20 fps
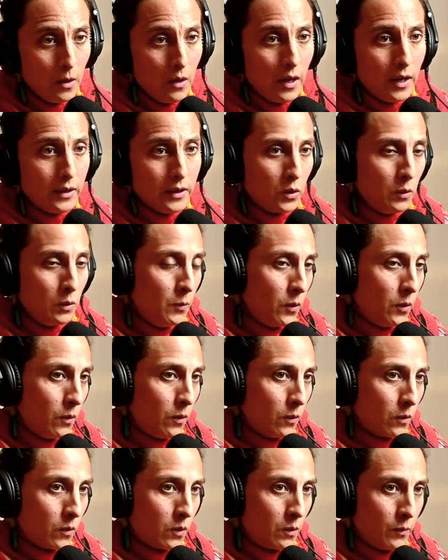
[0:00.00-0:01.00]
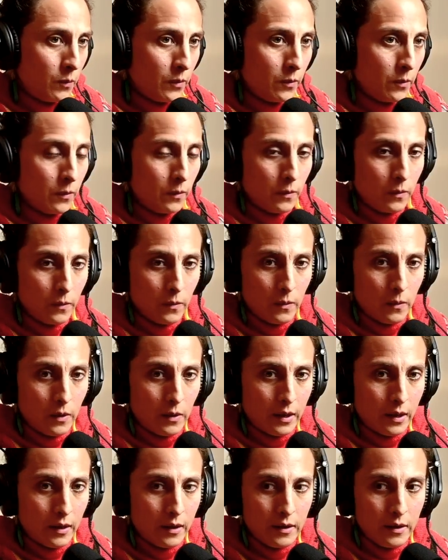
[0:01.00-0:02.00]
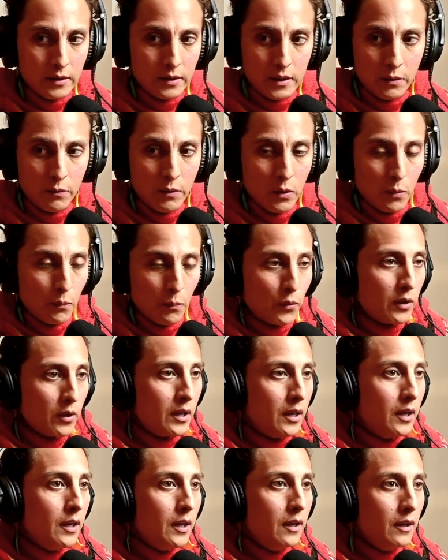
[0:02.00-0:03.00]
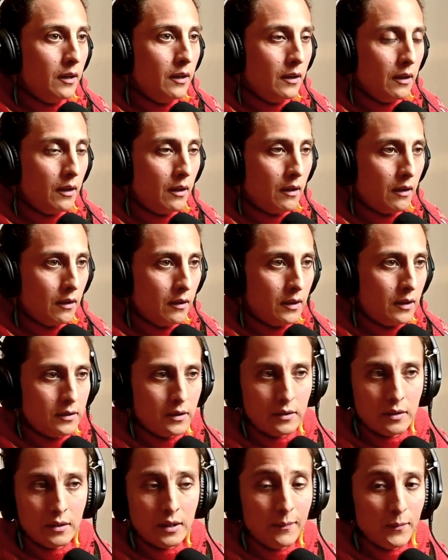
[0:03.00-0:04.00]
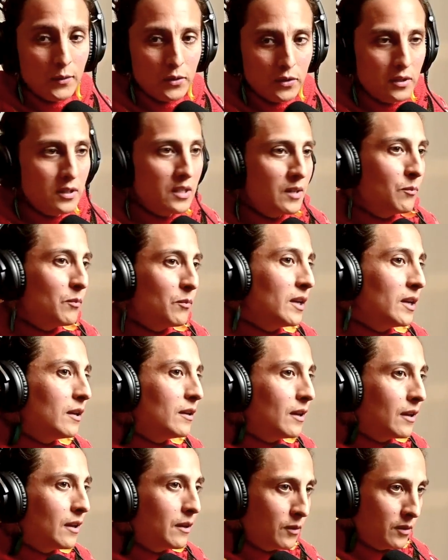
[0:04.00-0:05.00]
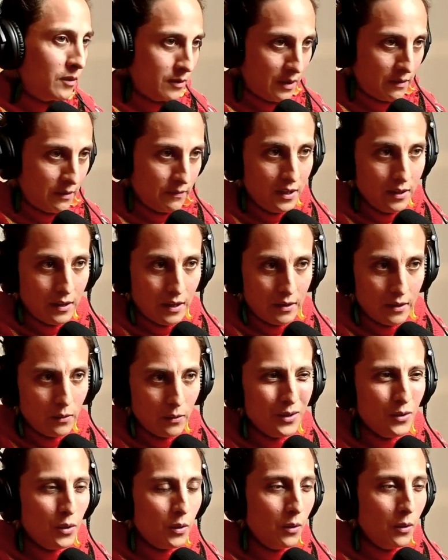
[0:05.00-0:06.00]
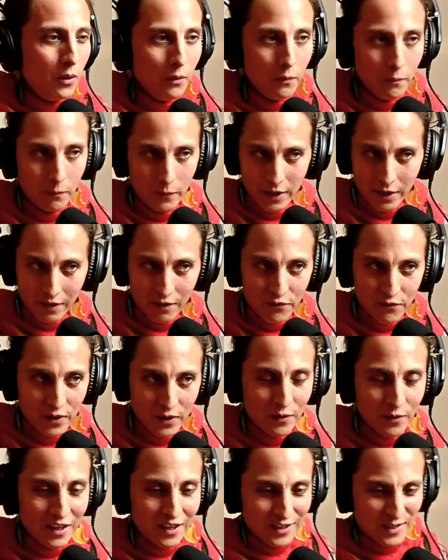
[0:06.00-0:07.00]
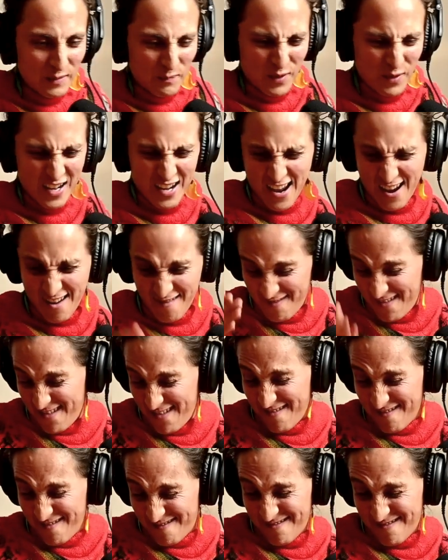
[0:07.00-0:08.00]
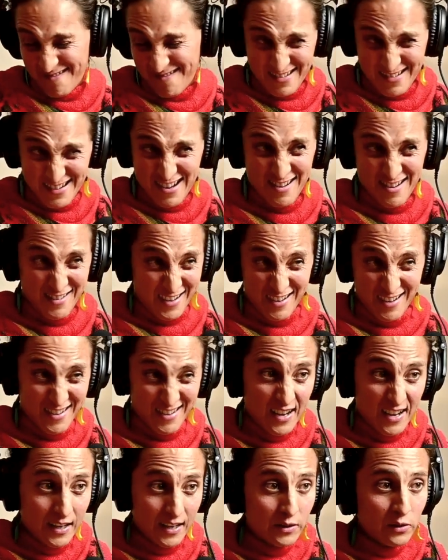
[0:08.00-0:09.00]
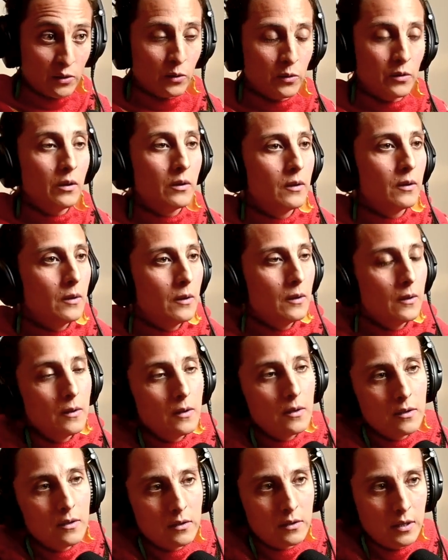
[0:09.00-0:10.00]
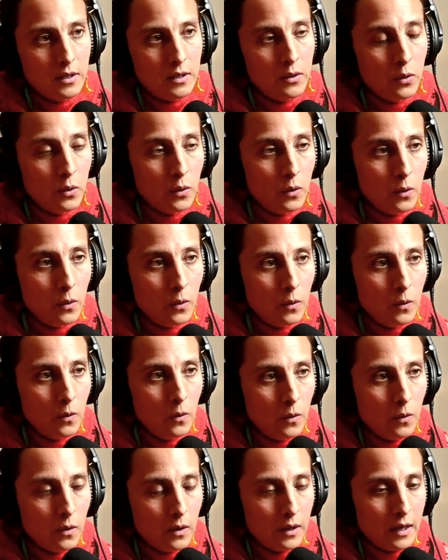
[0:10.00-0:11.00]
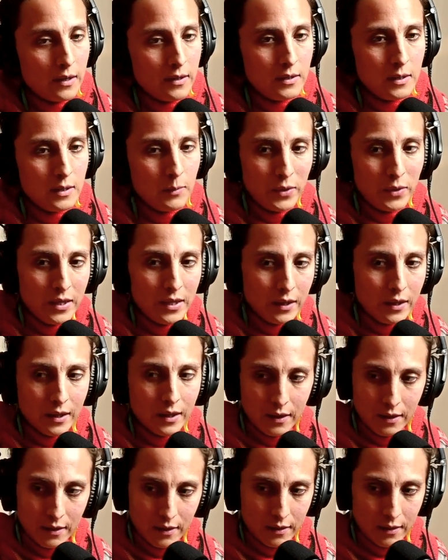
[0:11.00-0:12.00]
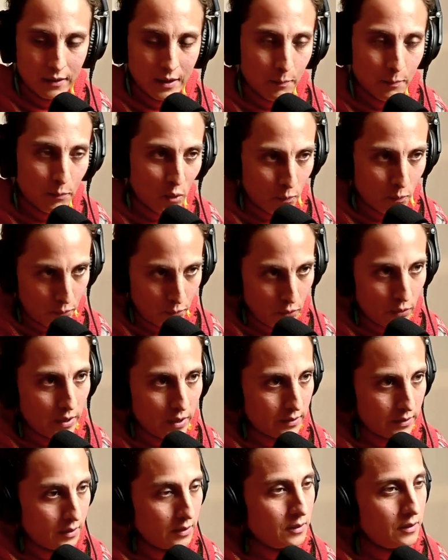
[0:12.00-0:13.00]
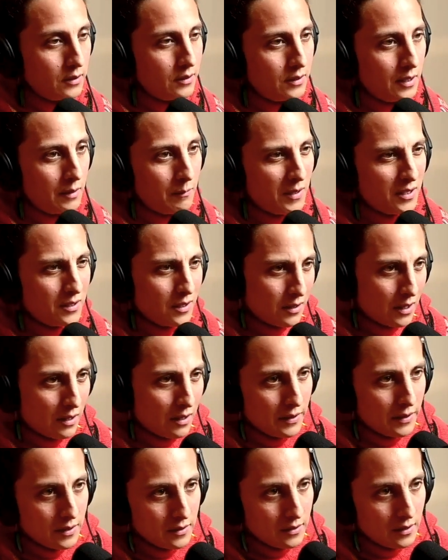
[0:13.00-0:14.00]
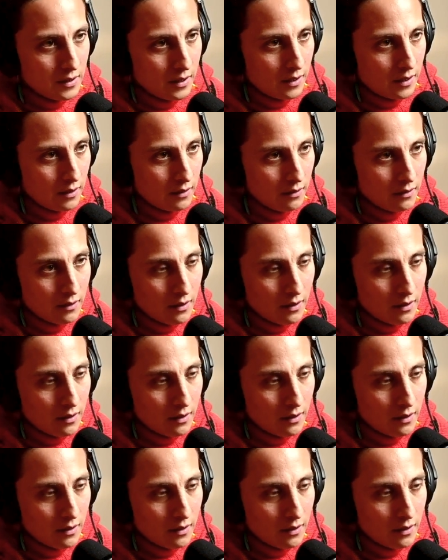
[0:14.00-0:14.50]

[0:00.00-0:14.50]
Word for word: Es como, como agarrar y decir, bueno, ¿por qué necesitamos disciplina en nuestra vida? Y no me refiero a una disciplina, ah, tienes que hacer esto, no. Sino la disciplina que te propone este sistema es a través de